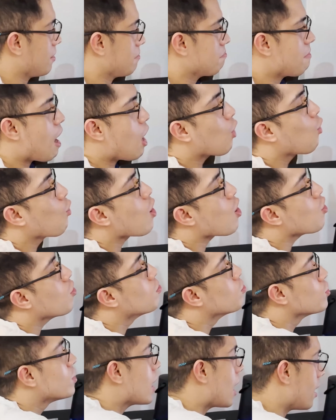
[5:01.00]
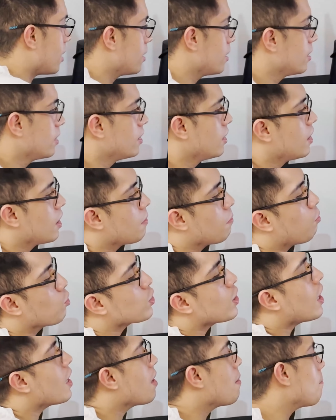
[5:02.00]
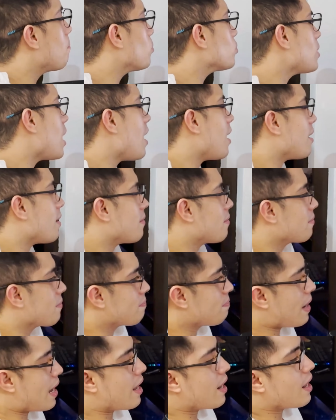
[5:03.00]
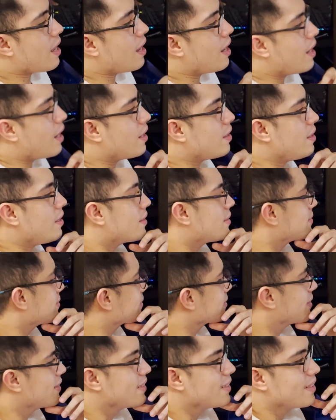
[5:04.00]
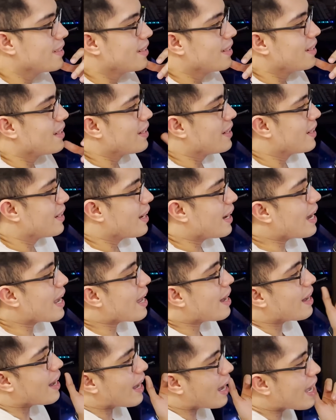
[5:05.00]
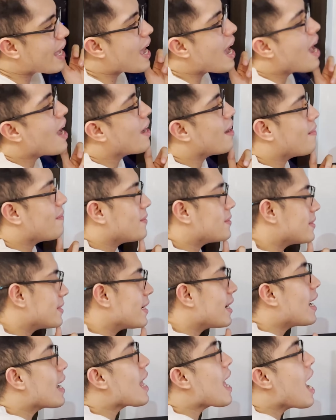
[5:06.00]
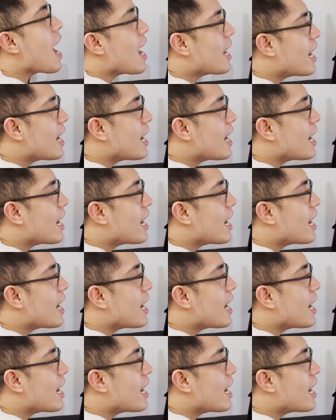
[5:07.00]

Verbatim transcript: Bago ako muda. Puta ka ng puta. Parang ano eh. Hindi ka na kaya, kaya, kaya ka